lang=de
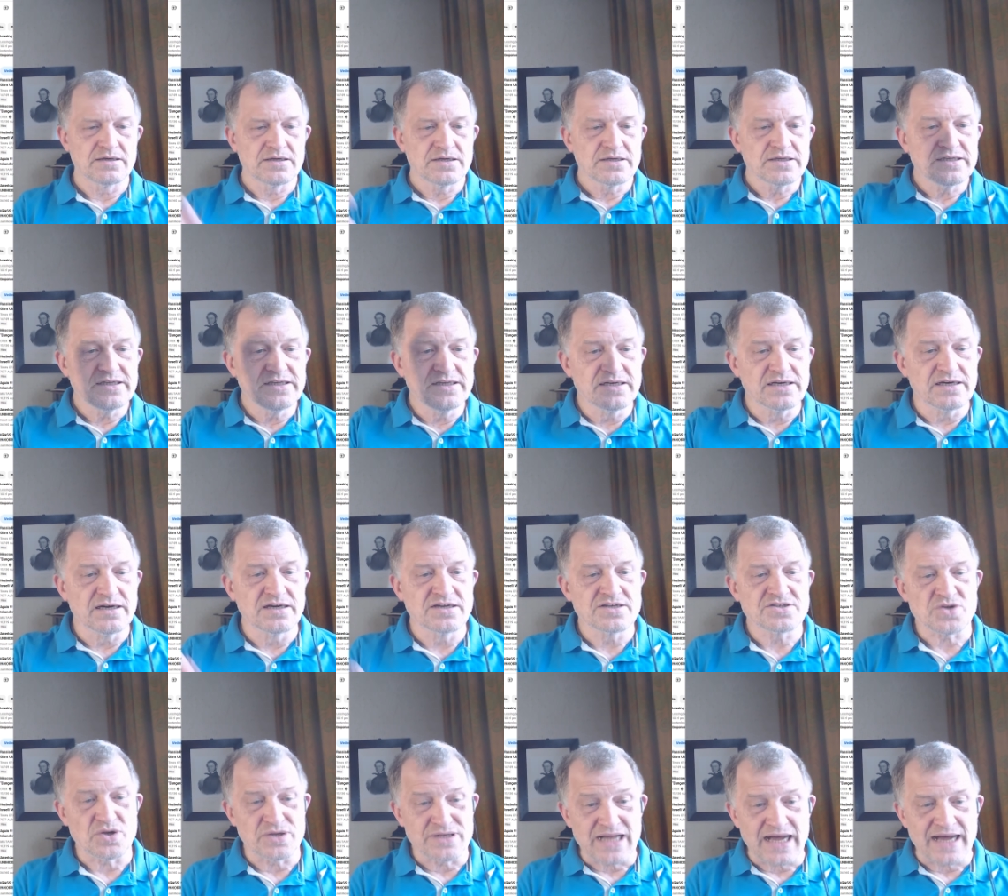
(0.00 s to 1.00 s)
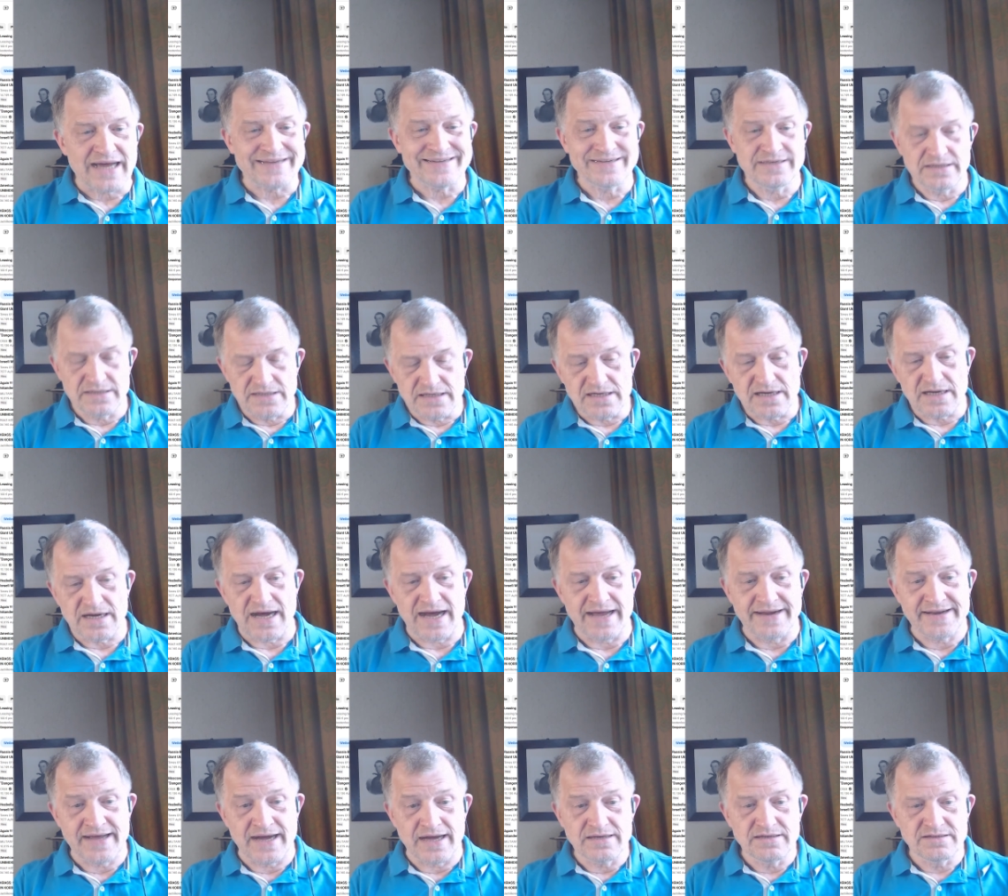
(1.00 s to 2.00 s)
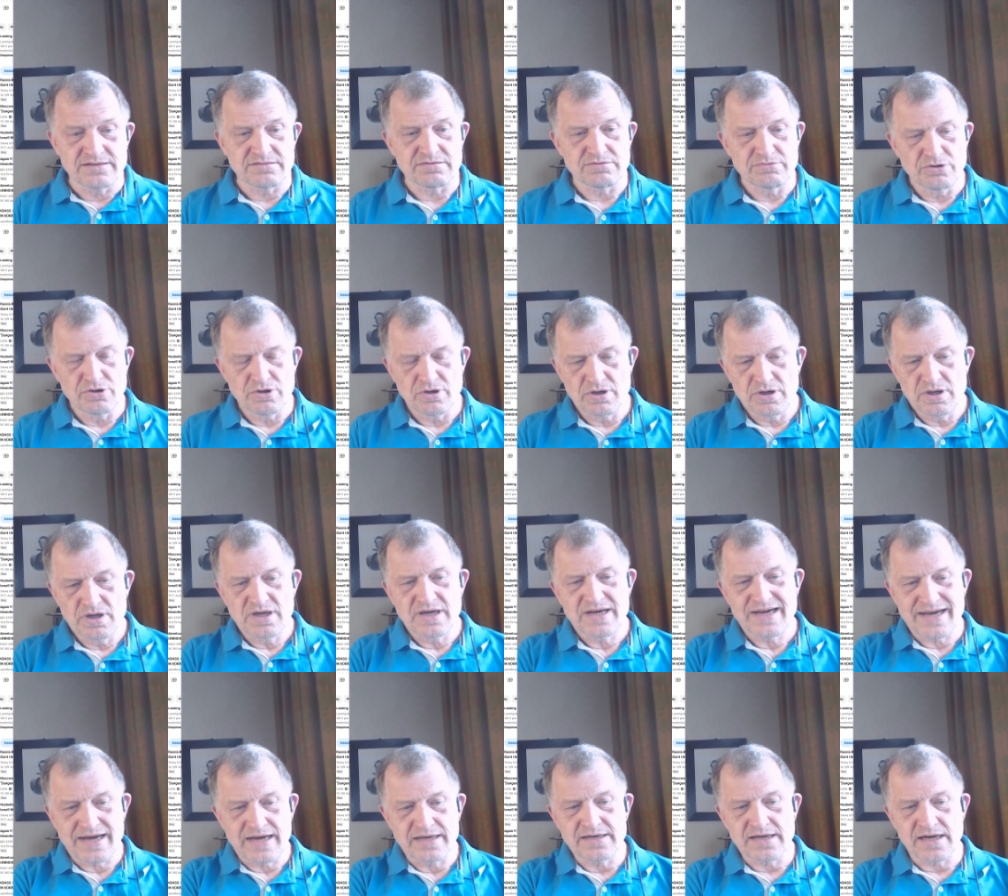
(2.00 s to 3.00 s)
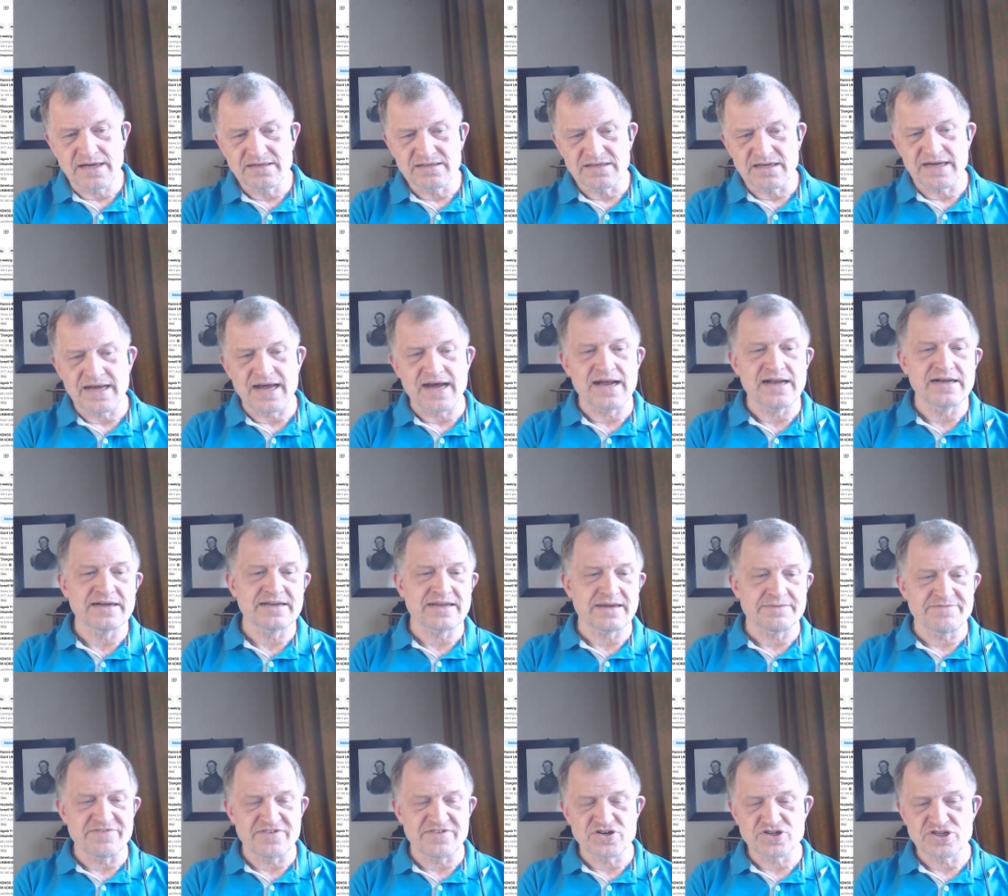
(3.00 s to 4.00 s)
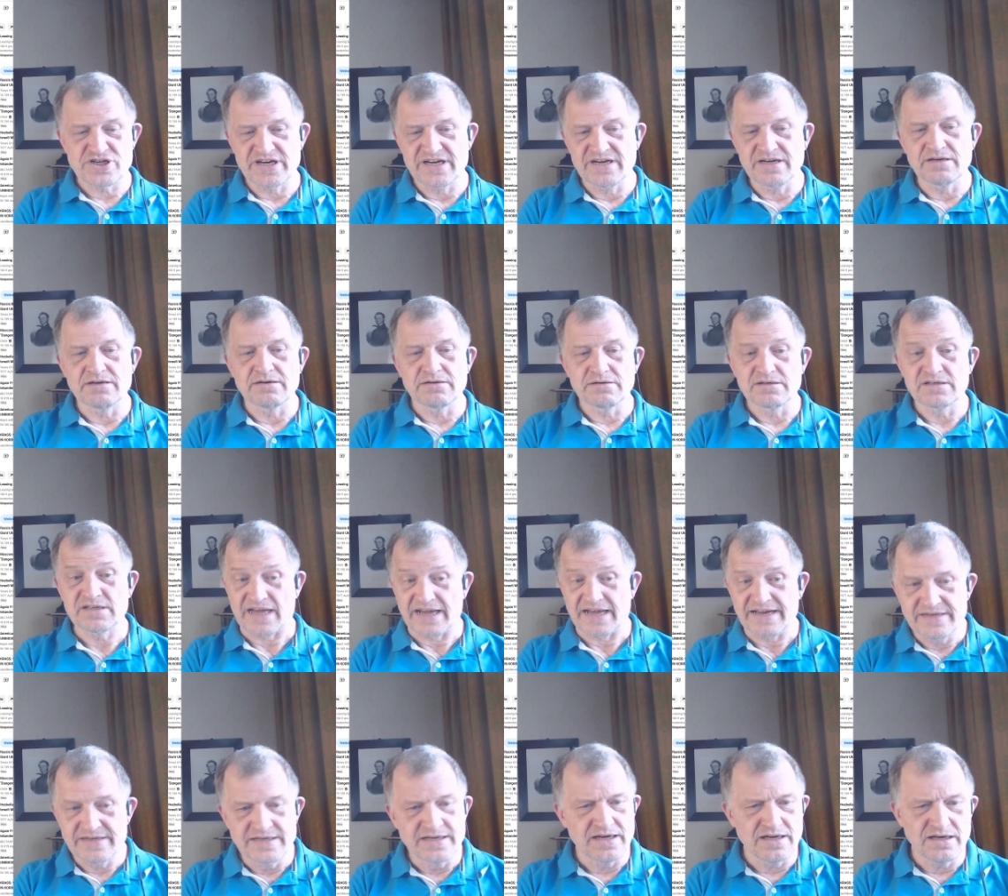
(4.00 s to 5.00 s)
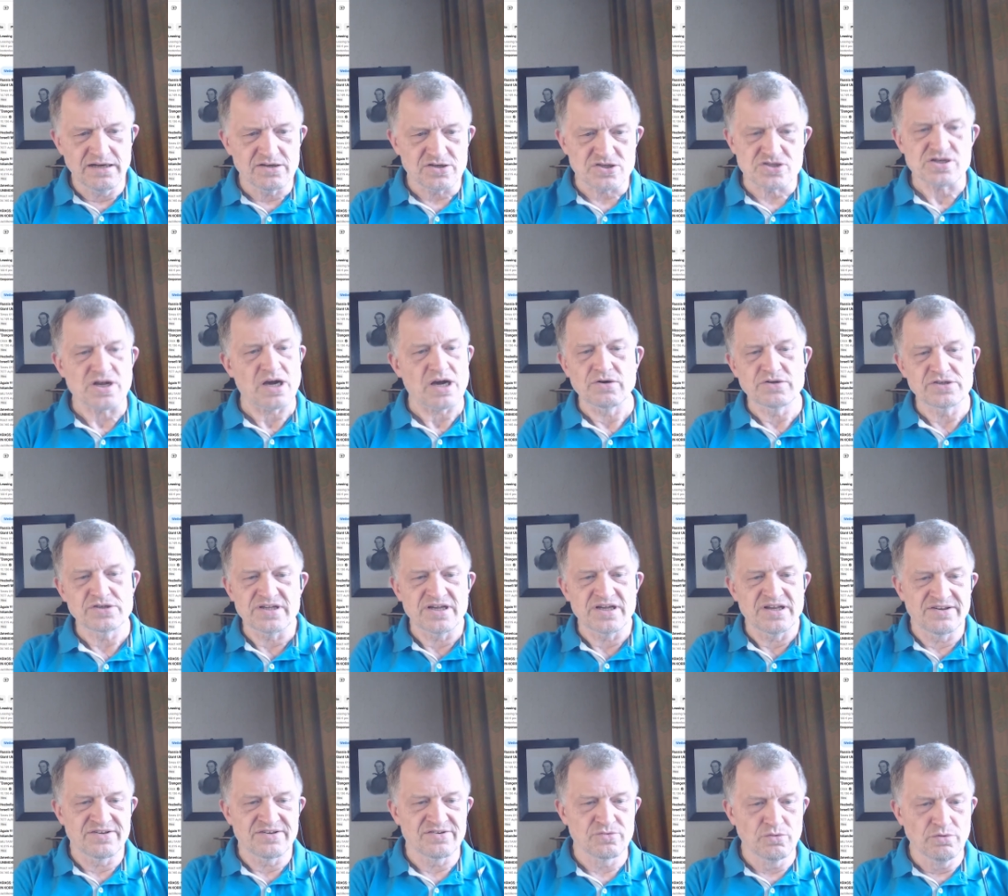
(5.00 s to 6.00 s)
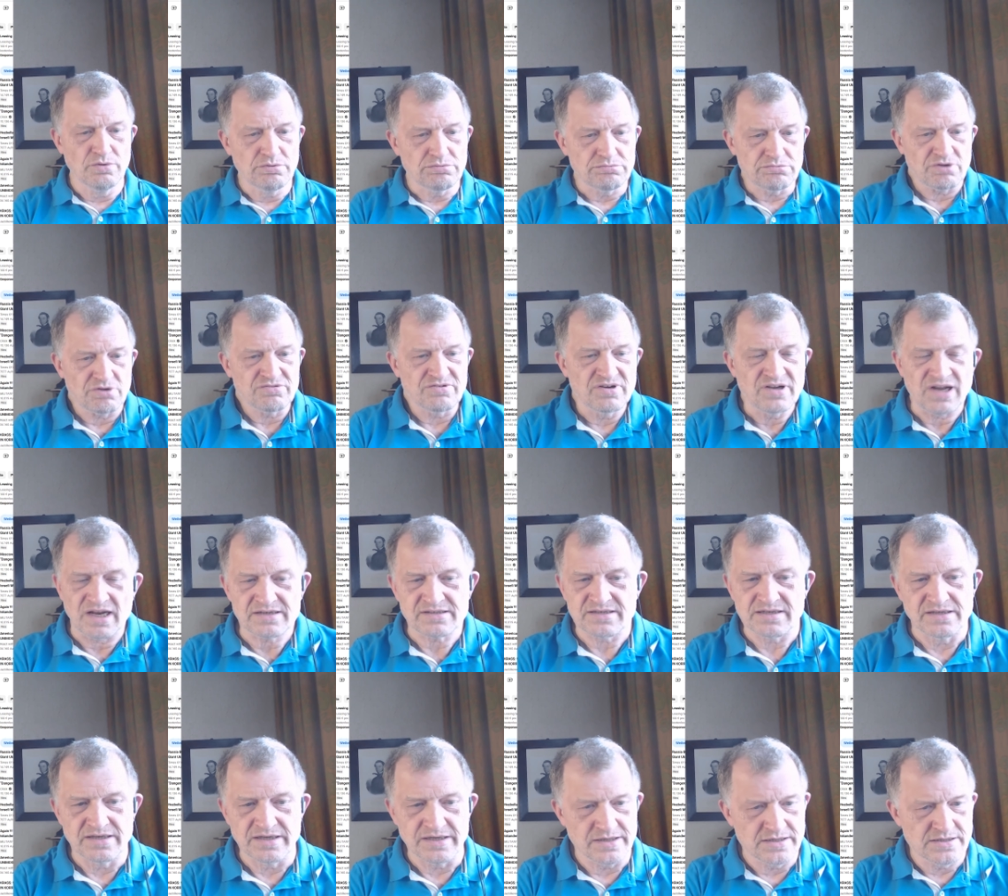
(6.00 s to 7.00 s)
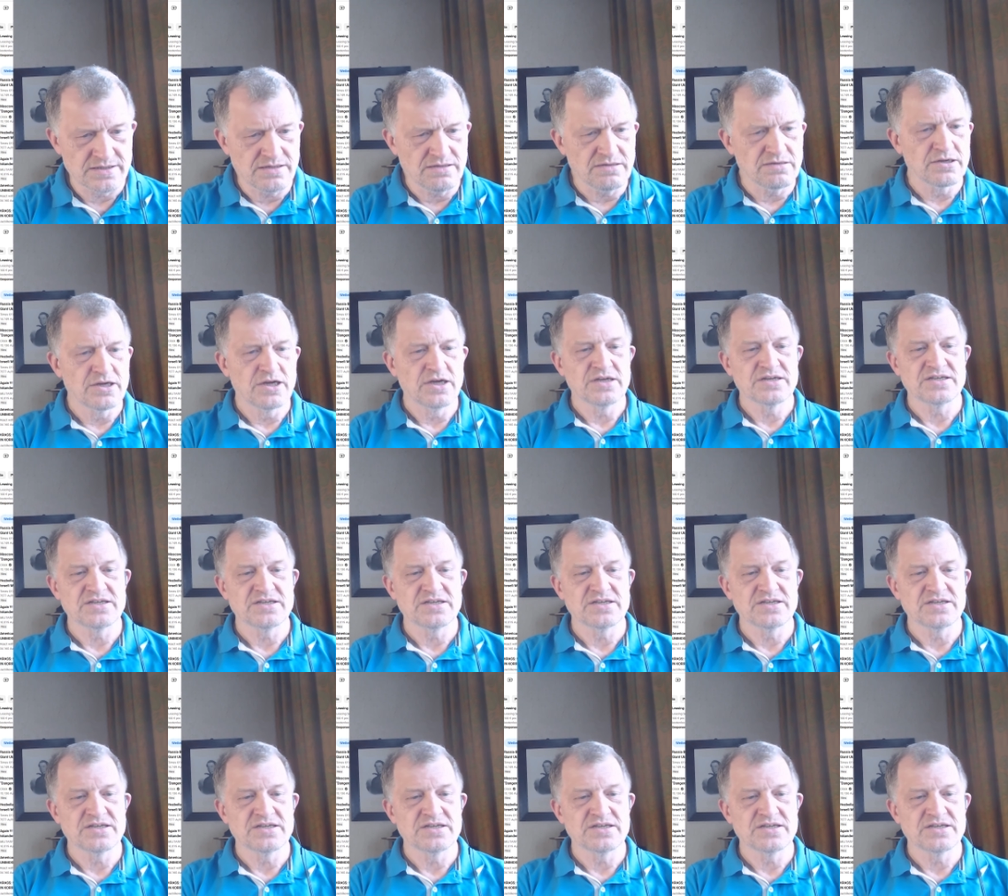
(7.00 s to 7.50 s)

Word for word: ihre Soldaten anhand anhand realen Kampfgeschehen trainieren. Das traue ich denen zu. Das sind halt Chinesen.